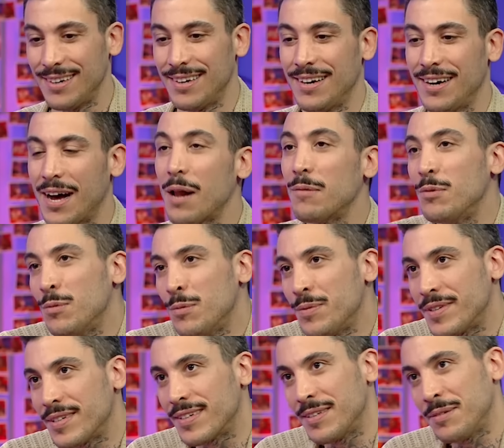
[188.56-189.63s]
albümü
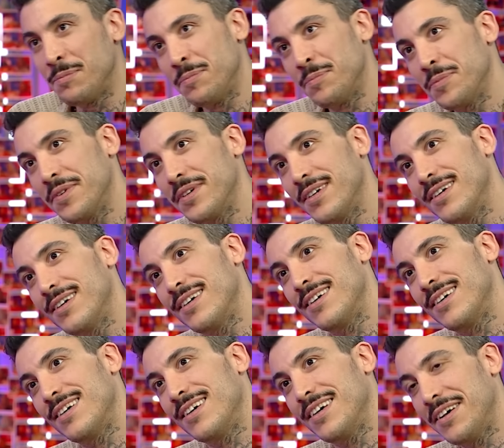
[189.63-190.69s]
bitirdim. Evet.
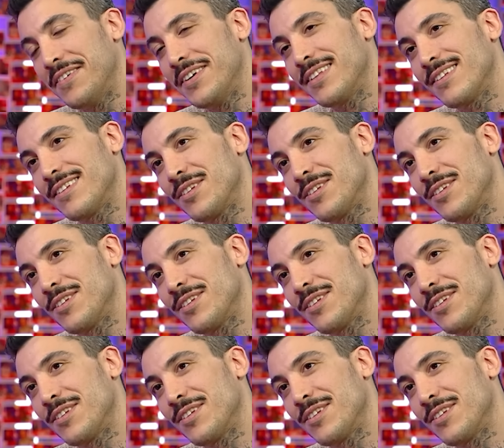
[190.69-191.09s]
Ee, evet.